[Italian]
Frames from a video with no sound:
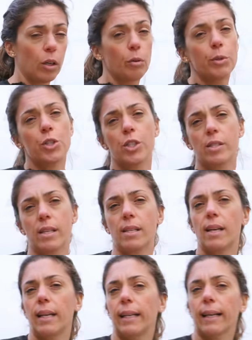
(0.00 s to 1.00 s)
Come ci
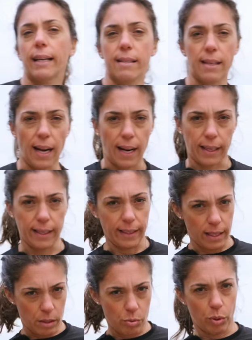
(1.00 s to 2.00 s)
insegna Elena Casiraghi
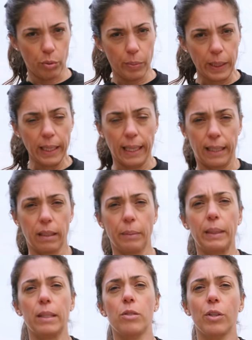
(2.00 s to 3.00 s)
nella sua rubrica,
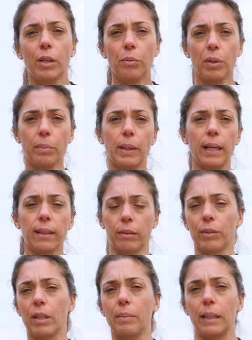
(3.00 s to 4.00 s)
l'alimentazione equilibrata è
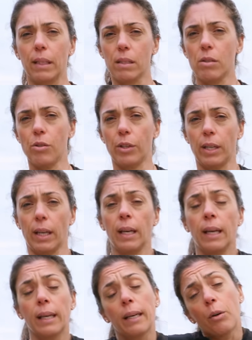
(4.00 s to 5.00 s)
un'alimentazione
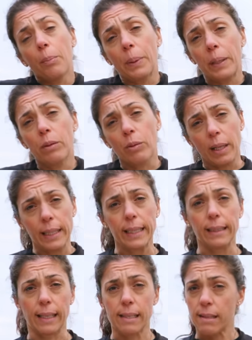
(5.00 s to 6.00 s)
che comprende una
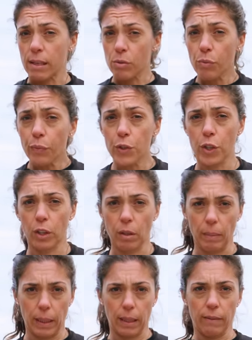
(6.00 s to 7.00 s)
dieta che sia
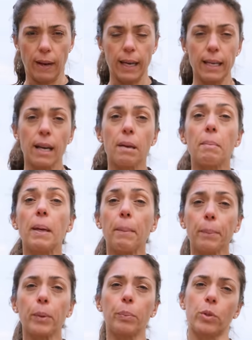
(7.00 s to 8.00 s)
sufficientemente varia e
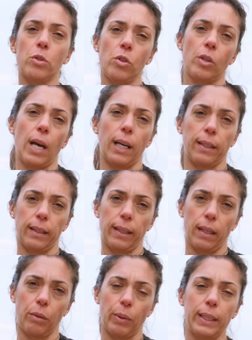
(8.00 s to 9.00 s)
ben proporzionata
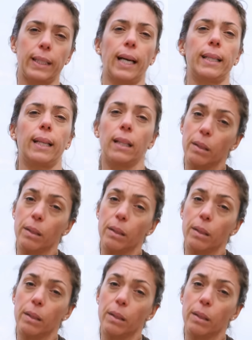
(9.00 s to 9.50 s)
nella qualità e nella